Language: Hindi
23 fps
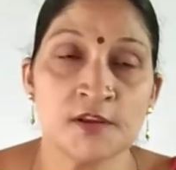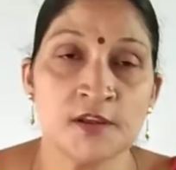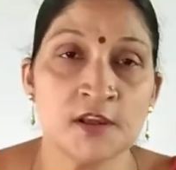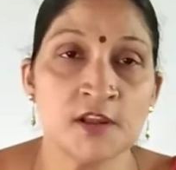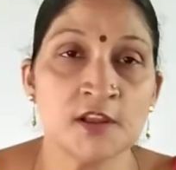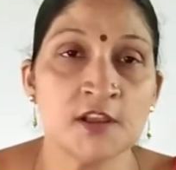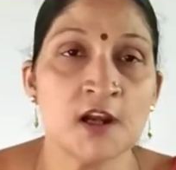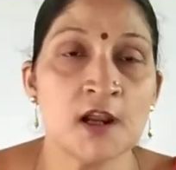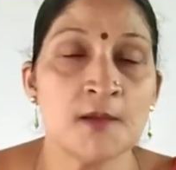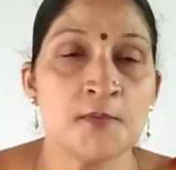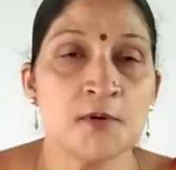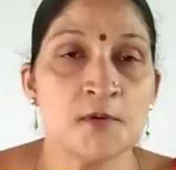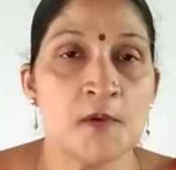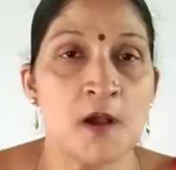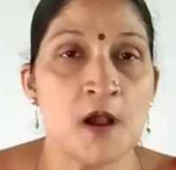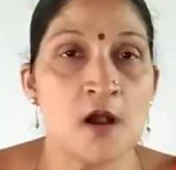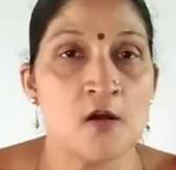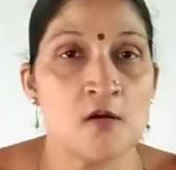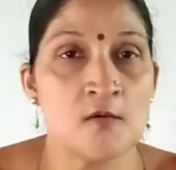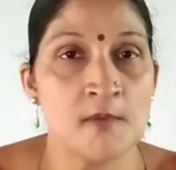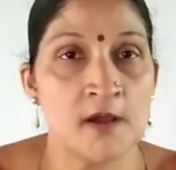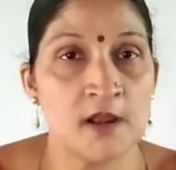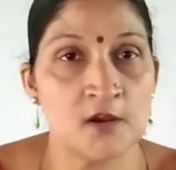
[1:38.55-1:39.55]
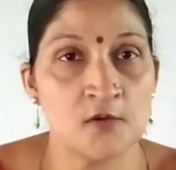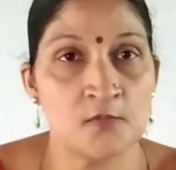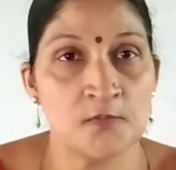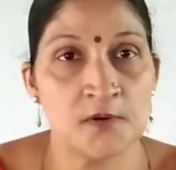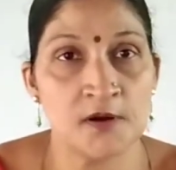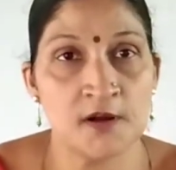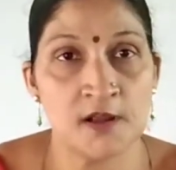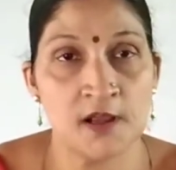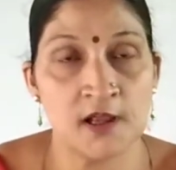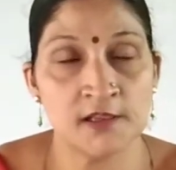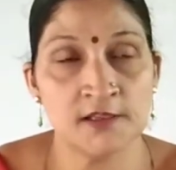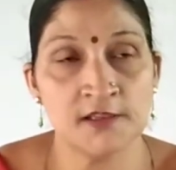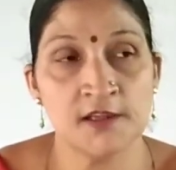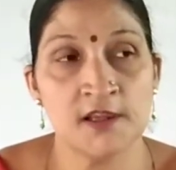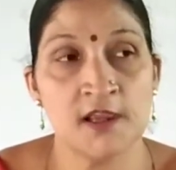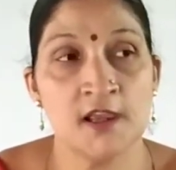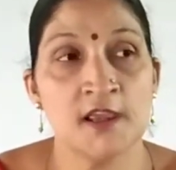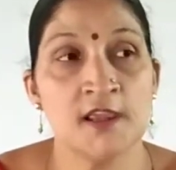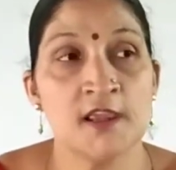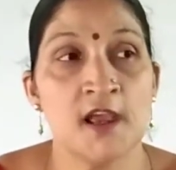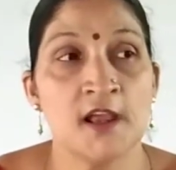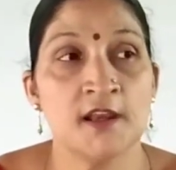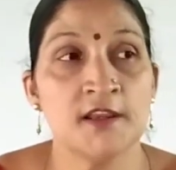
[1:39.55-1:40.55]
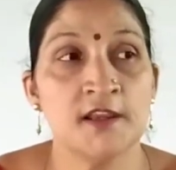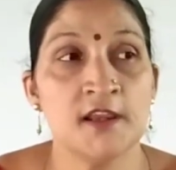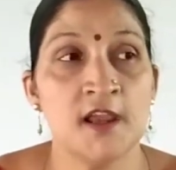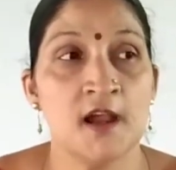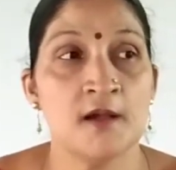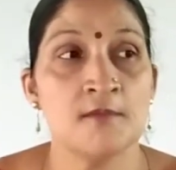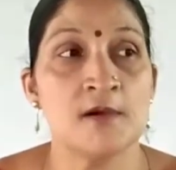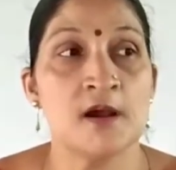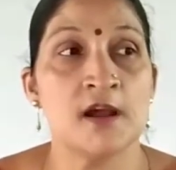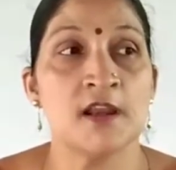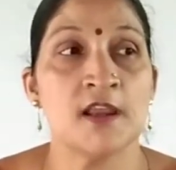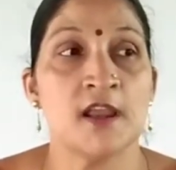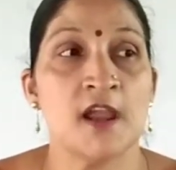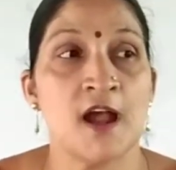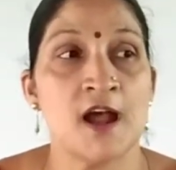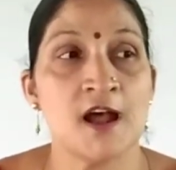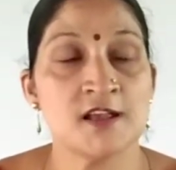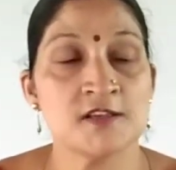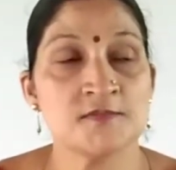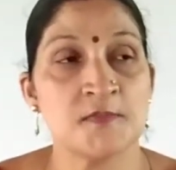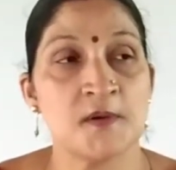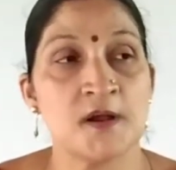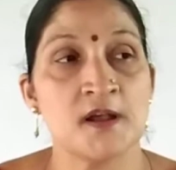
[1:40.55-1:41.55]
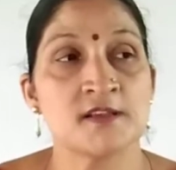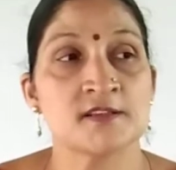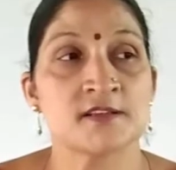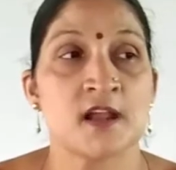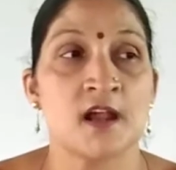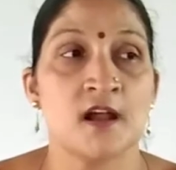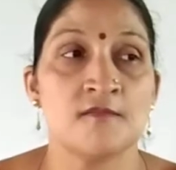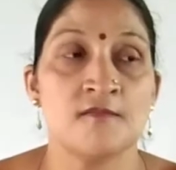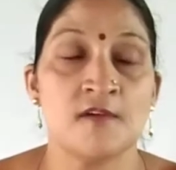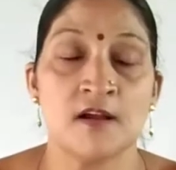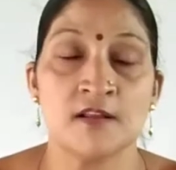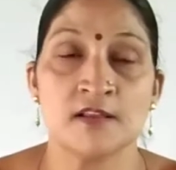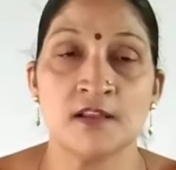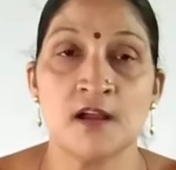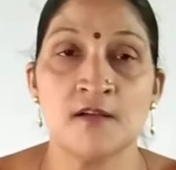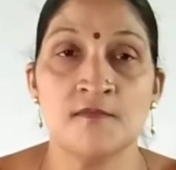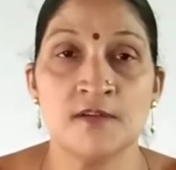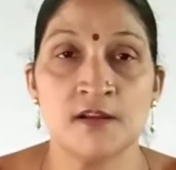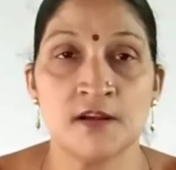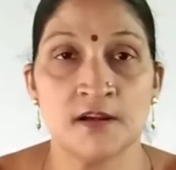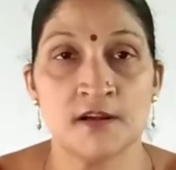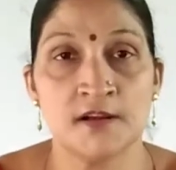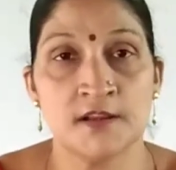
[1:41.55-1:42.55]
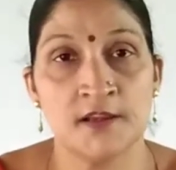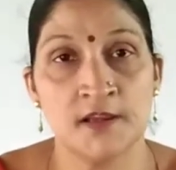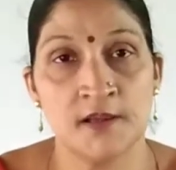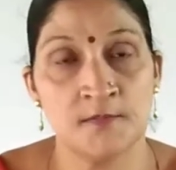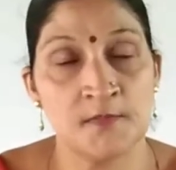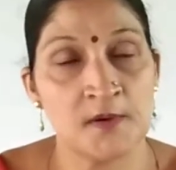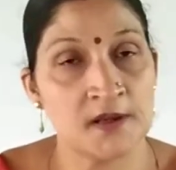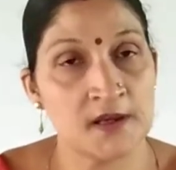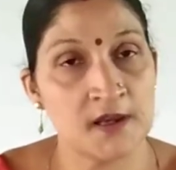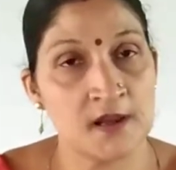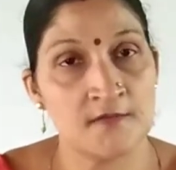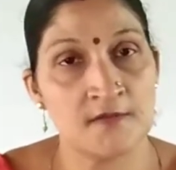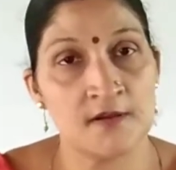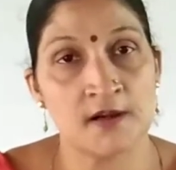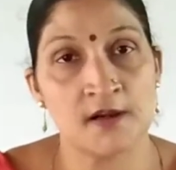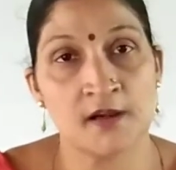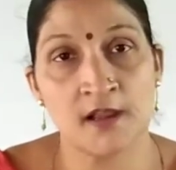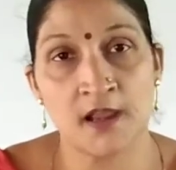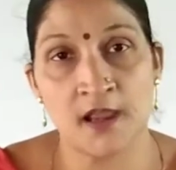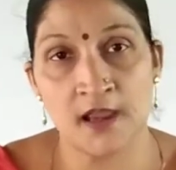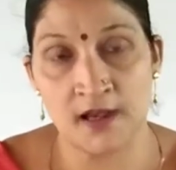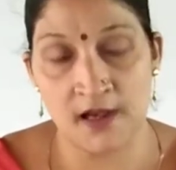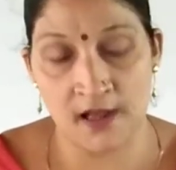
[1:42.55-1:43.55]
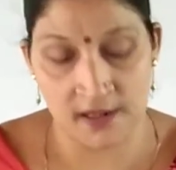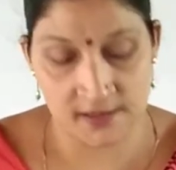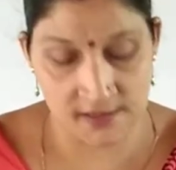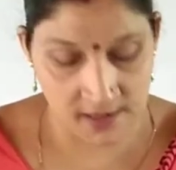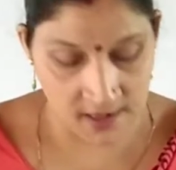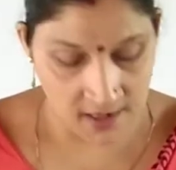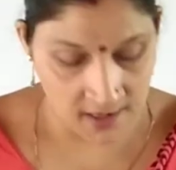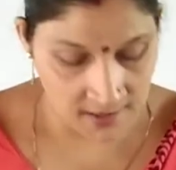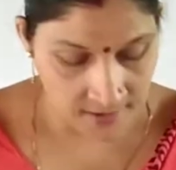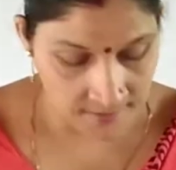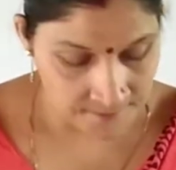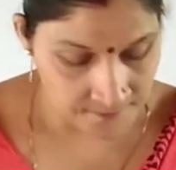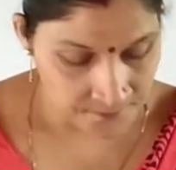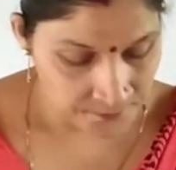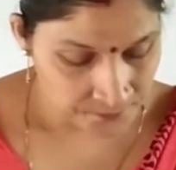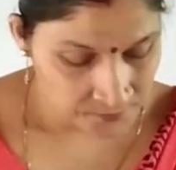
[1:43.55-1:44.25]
कितना प्रभाव हमारे ऊपर डालती है यानी हमारे आसपास का वातावरण ही पर्यावरण कहलाता है